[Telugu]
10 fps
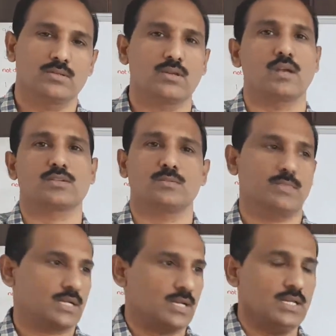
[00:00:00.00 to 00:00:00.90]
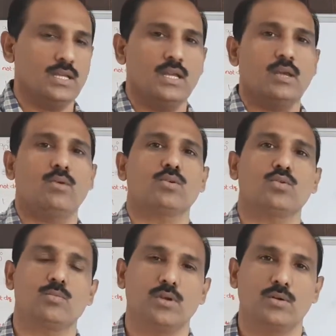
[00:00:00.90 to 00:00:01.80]
సాక్స్ మనకి ఒక
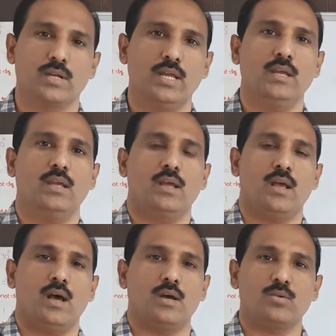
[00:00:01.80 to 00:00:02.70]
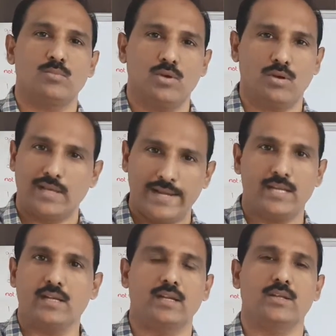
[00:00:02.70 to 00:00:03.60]
రూమ్లో ఉన్నాయి ఆ రూమ్లో
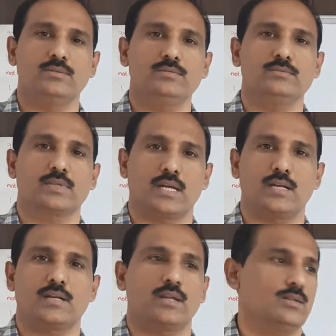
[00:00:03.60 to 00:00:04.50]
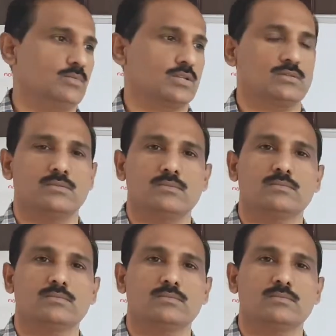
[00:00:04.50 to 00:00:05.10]
లైటింగ్ లేదు కరెంట్ లేదు మొత్తం